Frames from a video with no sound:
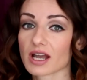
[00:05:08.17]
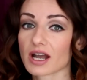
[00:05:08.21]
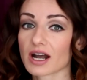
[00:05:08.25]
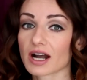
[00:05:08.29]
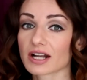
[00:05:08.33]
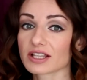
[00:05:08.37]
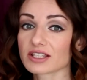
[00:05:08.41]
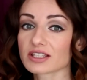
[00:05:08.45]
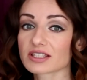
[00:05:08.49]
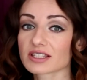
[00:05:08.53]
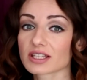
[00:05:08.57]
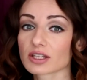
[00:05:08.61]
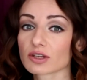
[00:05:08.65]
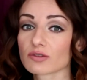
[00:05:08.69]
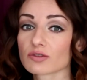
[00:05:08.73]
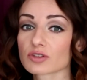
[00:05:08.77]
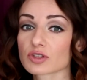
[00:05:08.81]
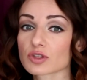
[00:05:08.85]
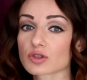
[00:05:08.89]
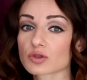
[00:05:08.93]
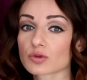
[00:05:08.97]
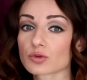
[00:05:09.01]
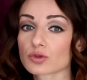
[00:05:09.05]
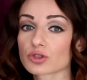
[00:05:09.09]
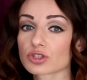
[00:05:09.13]
Они
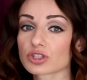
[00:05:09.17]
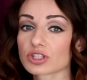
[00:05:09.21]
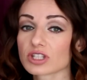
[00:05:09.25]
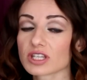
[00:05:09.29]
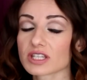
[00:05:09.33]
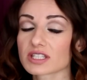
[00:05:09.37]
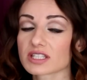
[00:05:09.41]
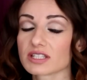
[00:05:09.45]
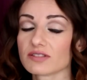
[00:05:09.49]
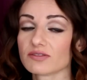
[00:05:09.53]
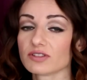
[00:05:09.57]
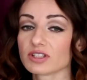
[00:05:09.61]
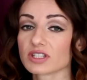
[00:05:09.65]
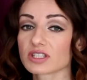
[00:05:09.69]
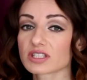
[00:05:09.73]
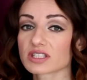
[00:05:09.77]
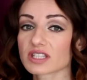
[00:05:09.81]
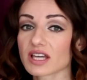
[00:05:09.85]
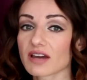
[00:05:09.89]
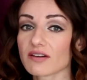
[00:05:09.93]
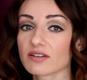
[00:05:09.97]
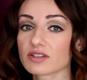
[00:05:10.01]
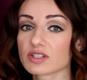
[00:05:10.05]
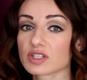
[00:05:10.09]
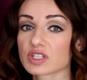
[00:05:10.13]
становятся скучны, если вы не
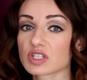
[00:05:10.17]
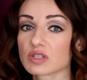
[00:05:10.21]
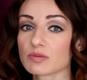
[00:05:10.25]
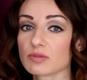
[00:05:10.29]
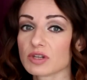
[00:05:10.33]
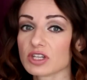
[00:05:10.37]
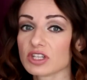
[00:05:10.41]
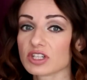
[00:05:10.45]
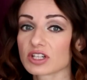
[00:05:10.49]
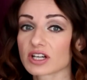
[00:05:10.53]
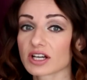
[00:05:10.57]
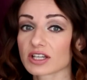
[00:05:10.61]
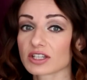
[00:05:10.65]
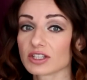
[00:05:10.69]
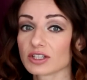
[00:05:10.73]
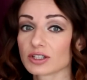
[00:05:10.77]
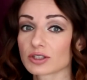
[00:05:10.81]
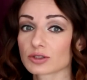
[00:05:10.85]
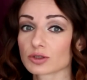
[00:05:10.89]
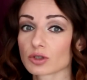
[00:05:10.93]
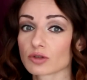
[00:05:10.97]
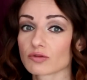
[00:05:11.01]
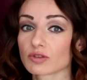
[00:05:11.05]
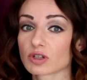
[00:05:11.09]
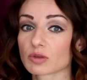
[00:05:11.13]
ставите себе никаких
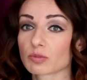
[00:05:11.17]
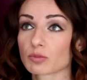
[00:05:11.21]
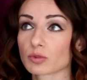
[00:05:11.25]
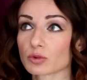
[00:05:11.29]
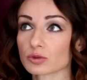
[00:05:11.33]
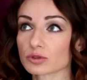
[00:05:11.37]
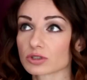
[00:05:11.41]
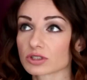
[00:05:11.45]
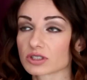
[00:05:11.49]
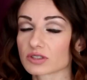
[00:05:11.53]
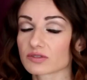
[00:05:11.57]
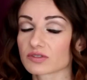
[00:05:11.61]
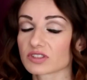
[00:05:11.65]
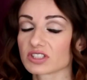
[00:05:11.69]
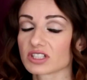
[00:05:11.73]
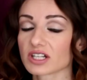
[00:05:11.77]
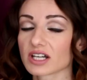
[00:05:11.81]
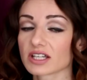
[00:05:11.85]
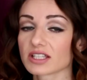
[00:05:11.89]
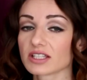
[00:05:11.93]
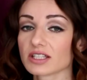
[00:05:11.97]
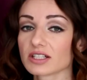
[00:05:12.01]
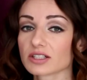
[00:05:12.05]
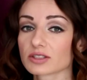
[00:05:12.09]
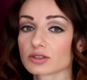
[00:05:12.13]
новых пунктов,
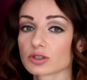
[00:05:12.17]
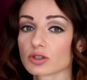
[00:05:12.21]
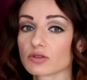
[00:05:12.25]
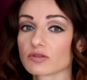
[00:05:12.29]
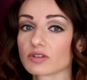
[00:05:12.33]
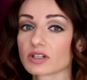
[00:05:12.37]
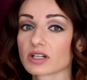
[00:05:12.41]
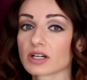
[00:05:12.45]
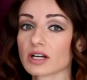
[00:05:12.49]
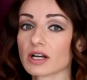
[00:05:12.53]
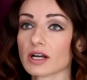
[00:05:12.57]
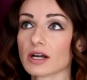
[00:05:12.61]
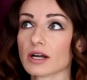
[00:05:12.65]
никаких новых